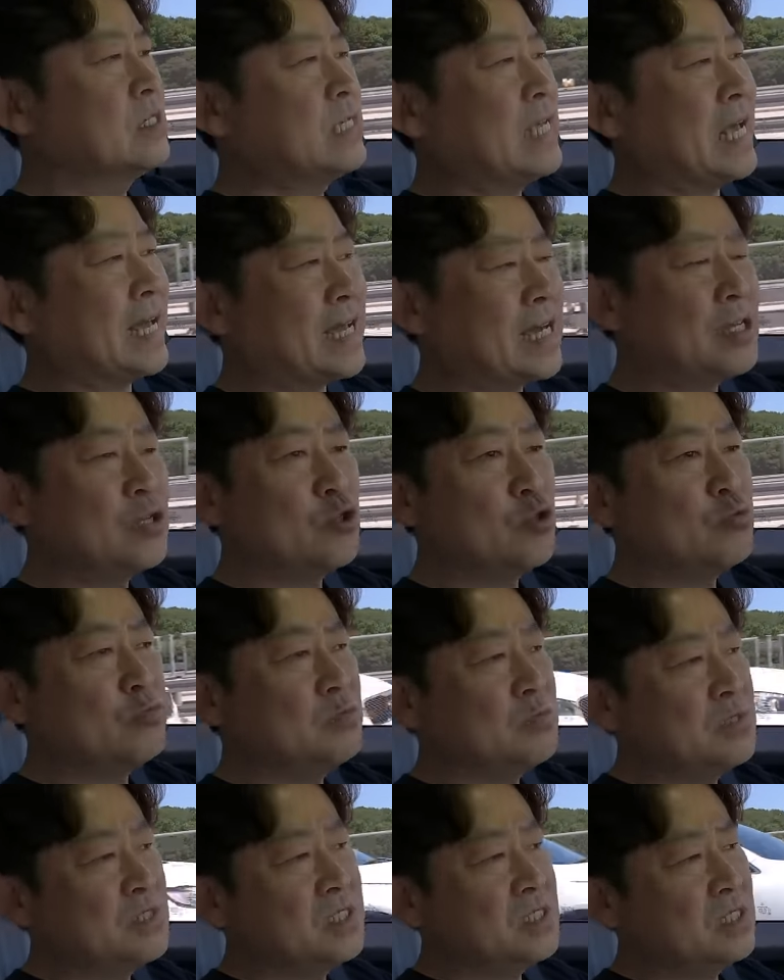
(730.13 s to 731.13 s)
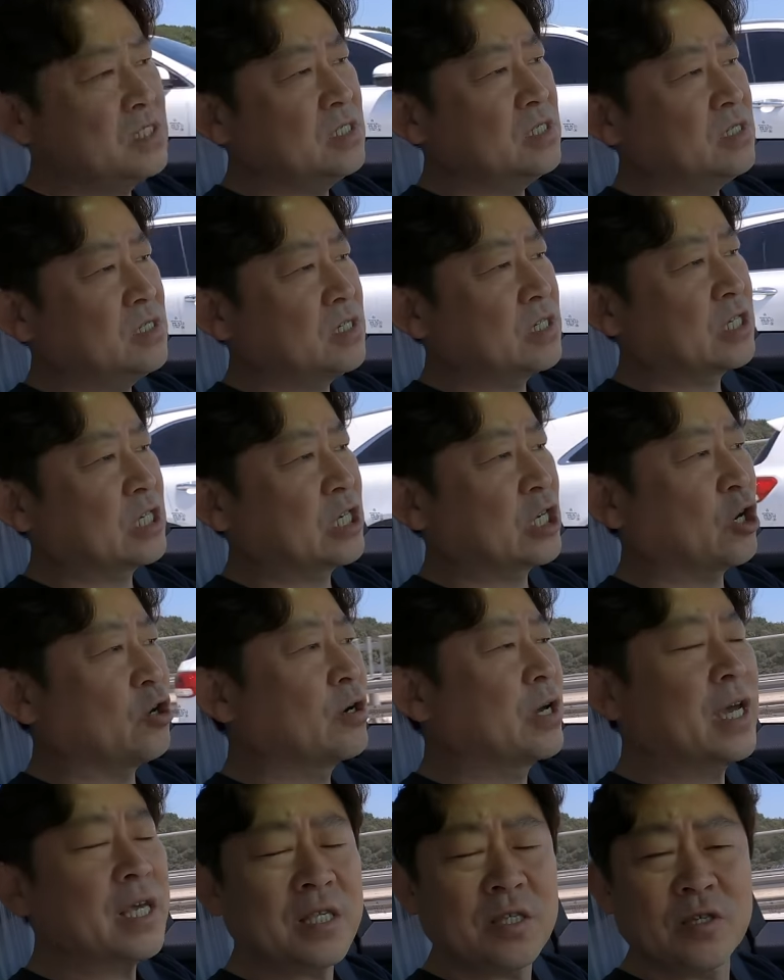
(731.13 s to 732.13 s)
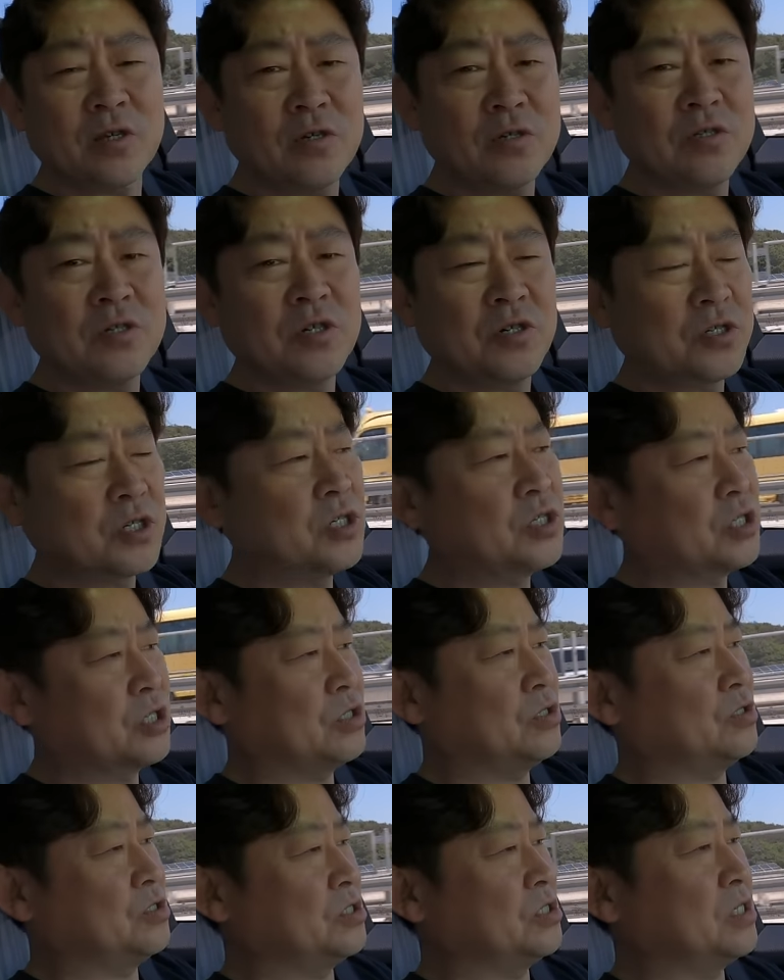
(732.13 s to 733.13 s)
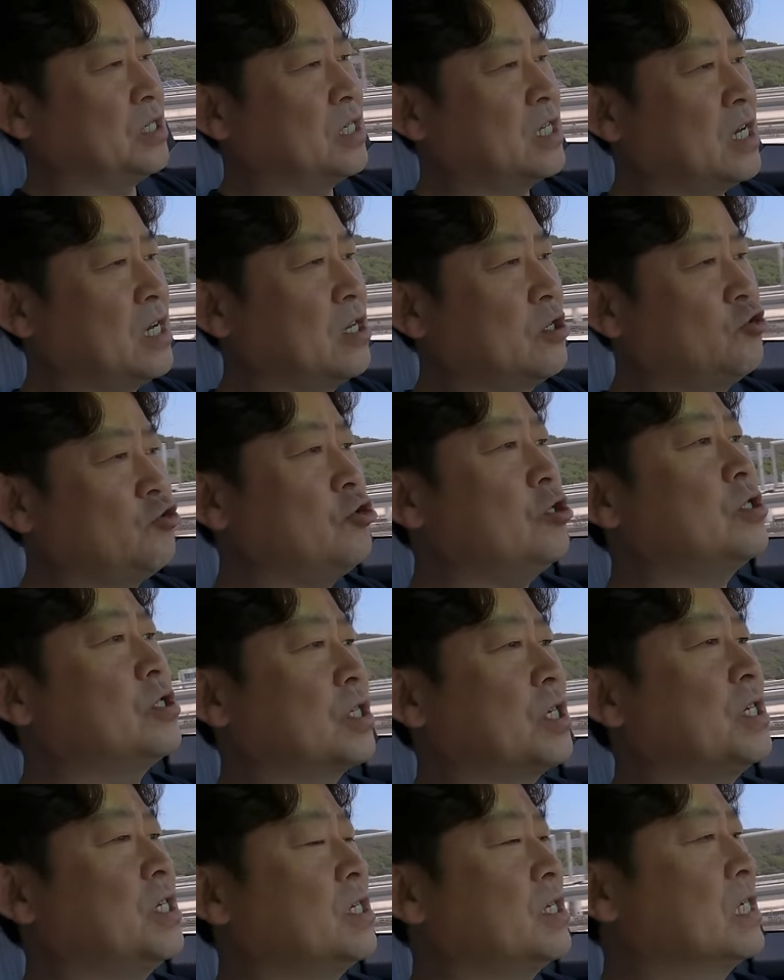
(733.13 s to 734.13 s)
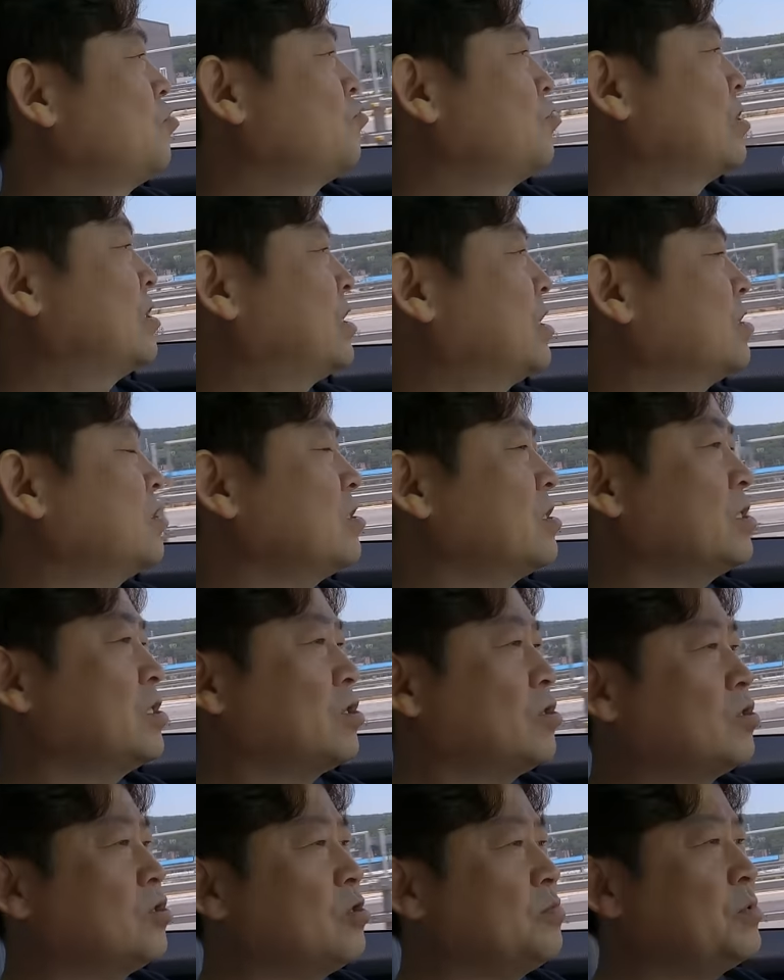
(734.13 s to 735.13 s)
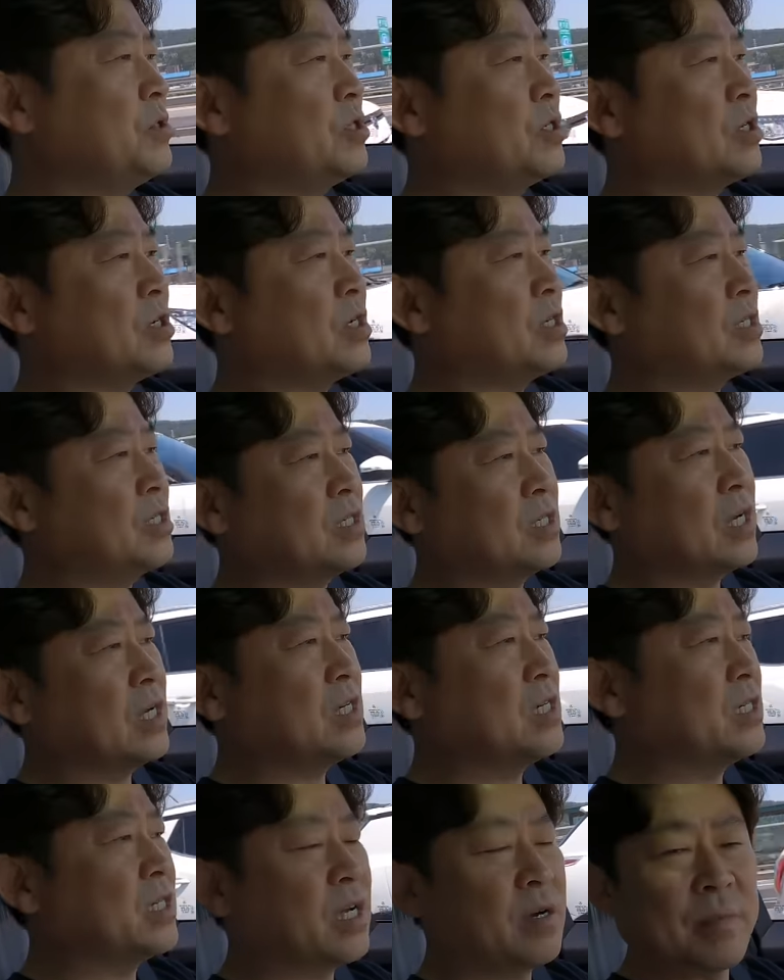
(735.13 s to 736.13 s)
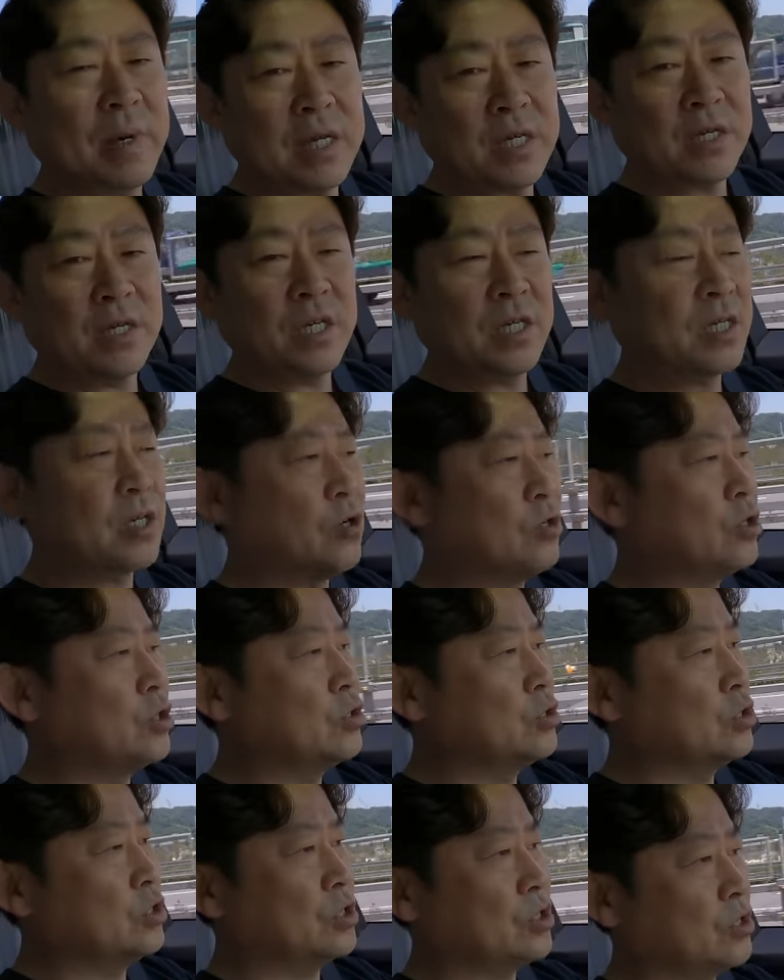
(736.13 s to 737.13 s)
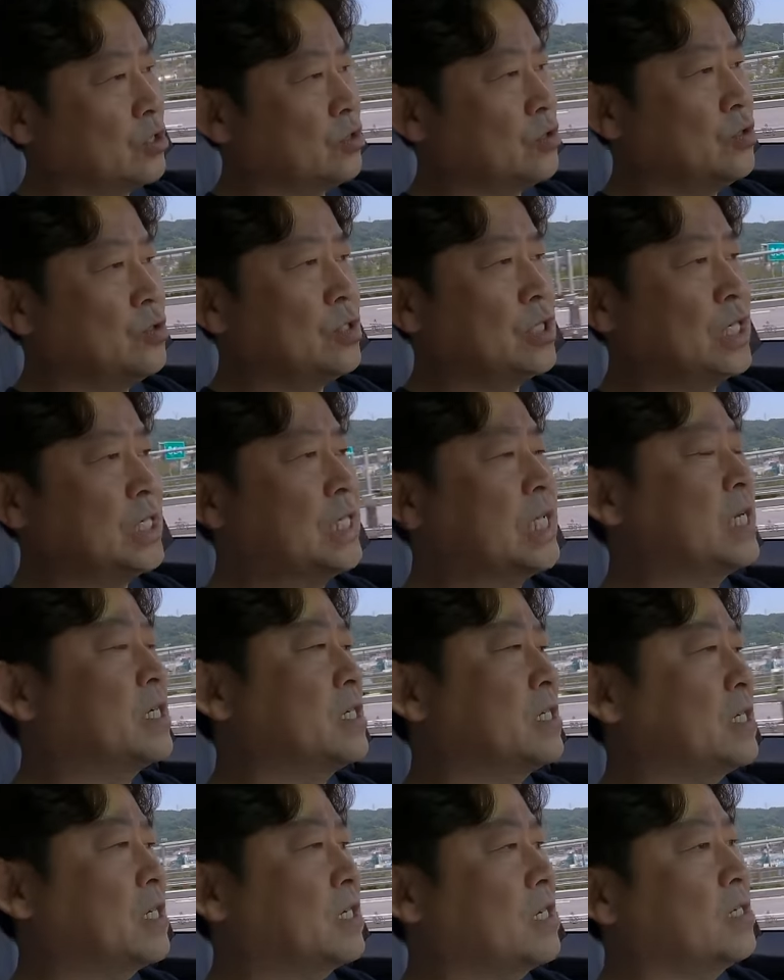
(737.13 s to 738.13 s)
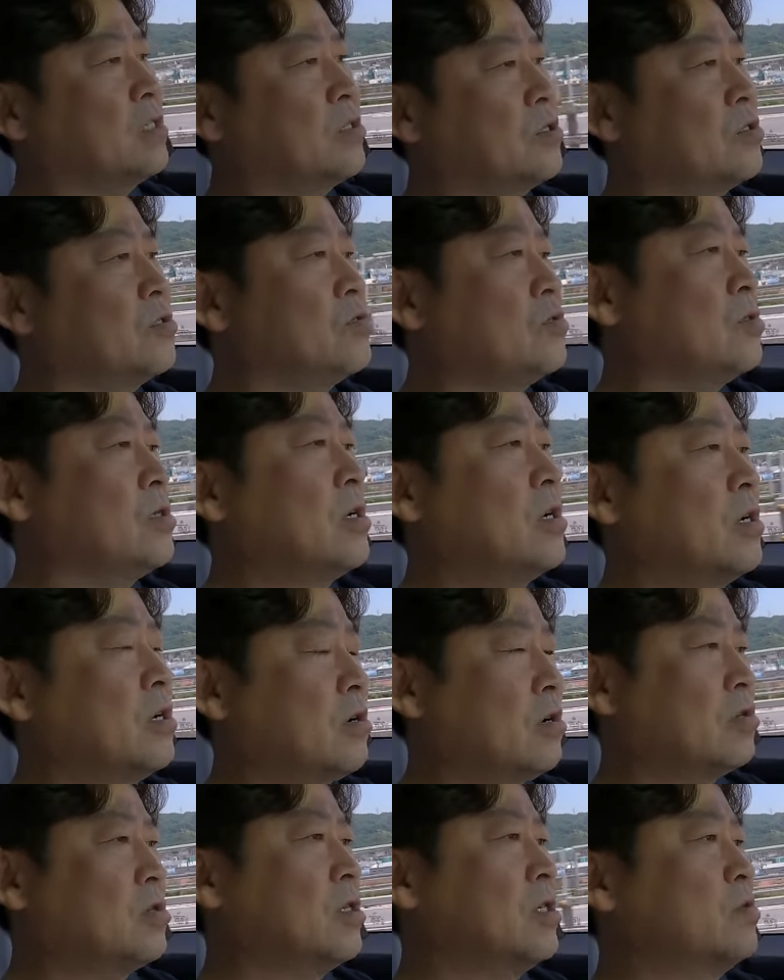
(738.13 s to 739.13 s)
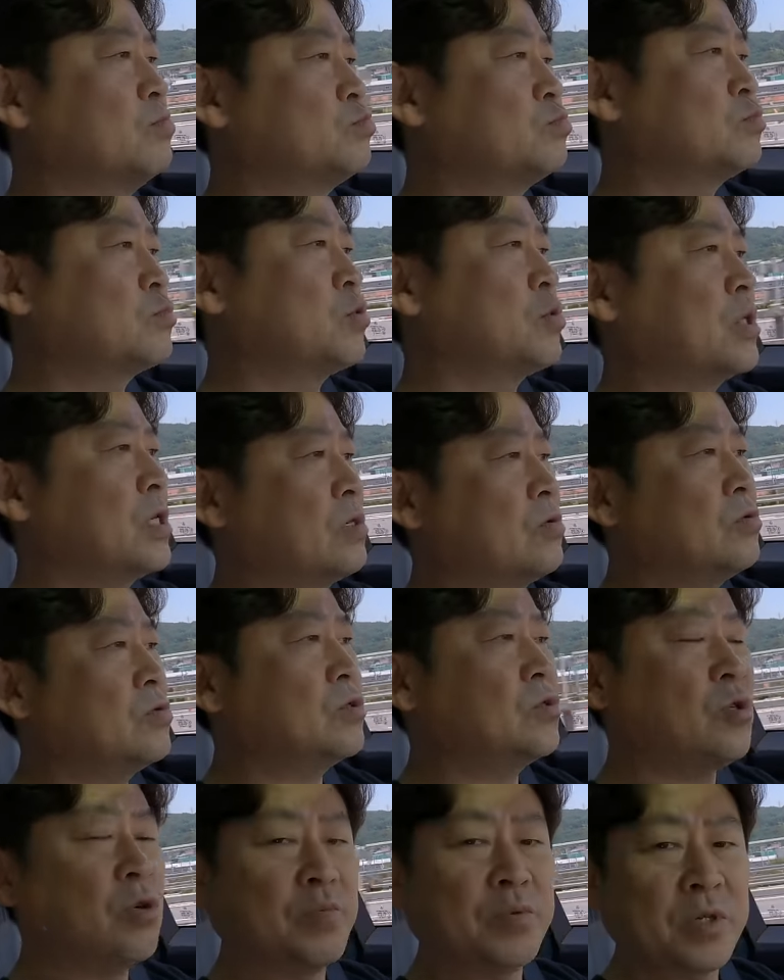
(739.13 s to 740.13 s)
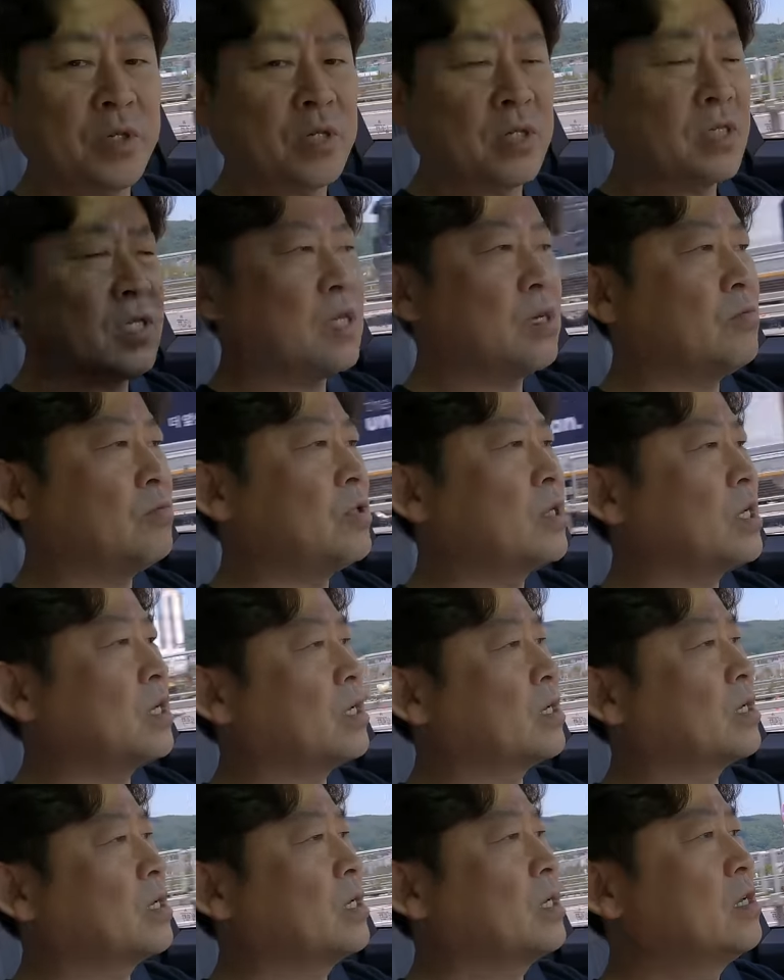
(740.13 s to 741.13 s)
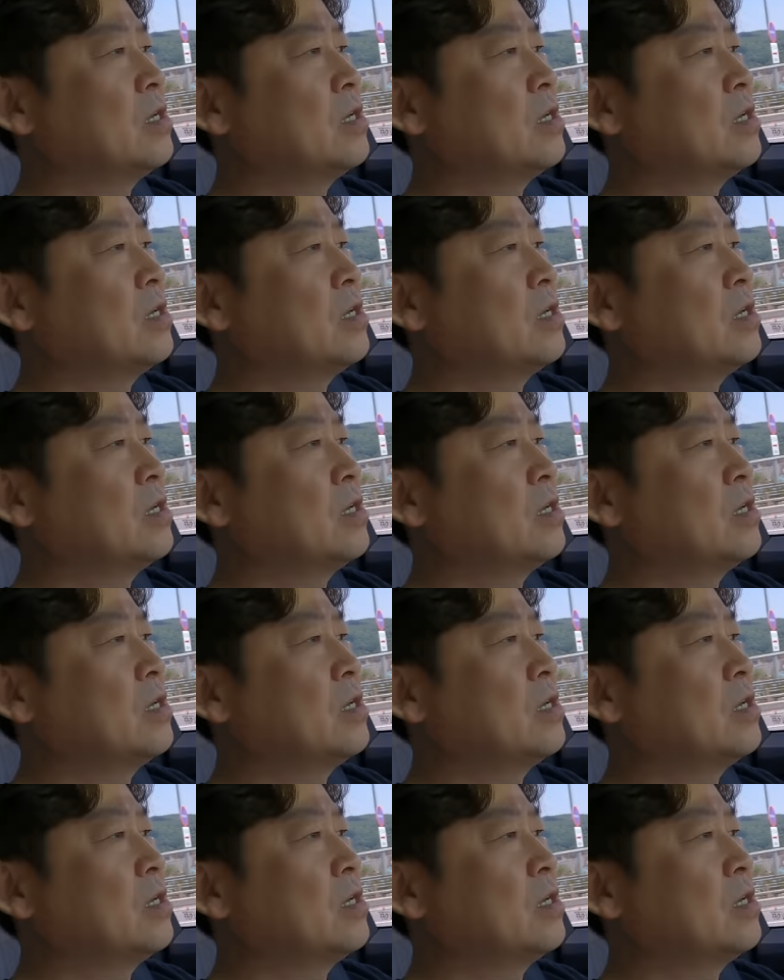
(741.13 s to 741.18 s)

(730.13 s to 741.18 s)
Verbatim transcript: 약간 좀 이 경계성 영역이었거든요 이 차의 출력이 뭐 일상적인 점검 영역에서는 사실상 발견하기 어려운 영역이고 진단기상에서도 어떤 고장 코드도 없었기 때문에